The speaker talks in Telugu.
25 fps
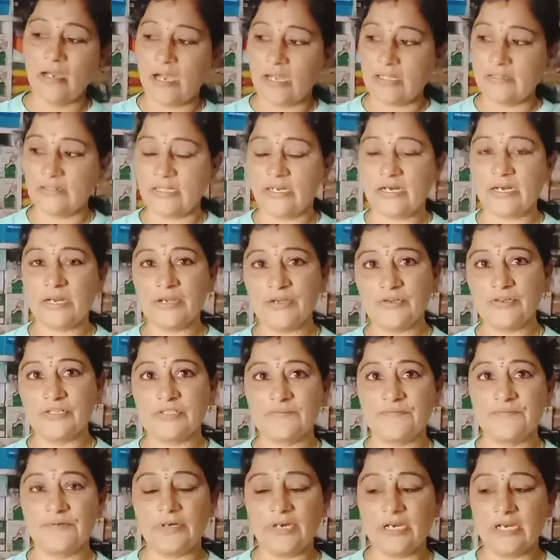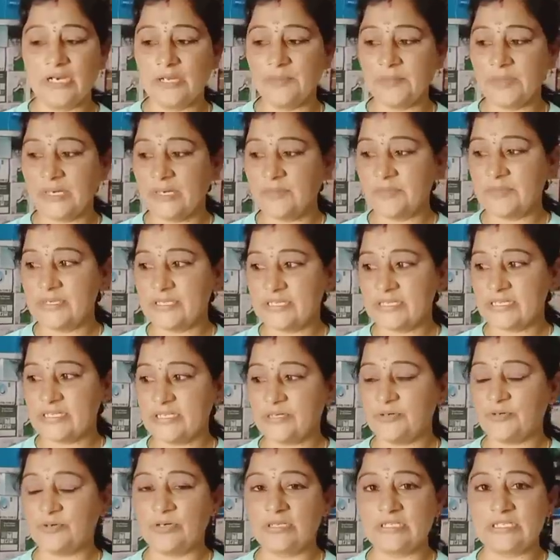అందరికీ యూజ్ఫుల్ అండి మనం ఇచ్చేది
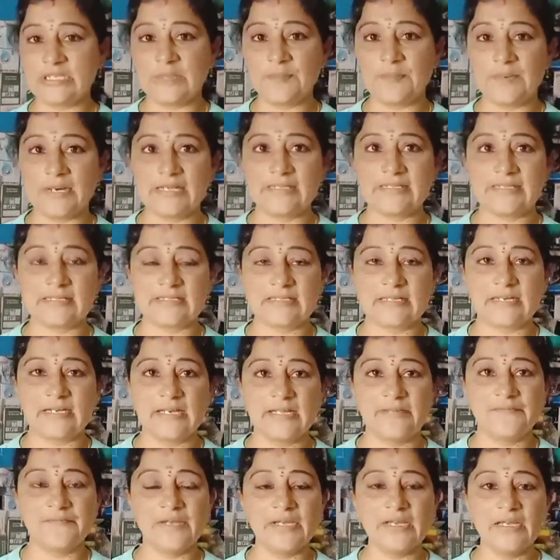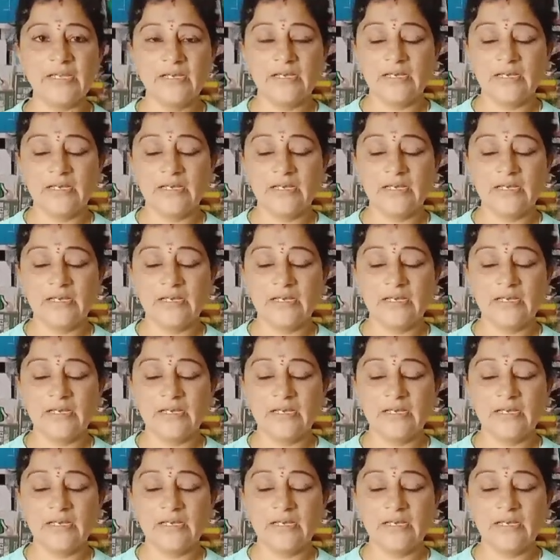హోల్సేల్ ప్రైసెస్ అండి ఇవి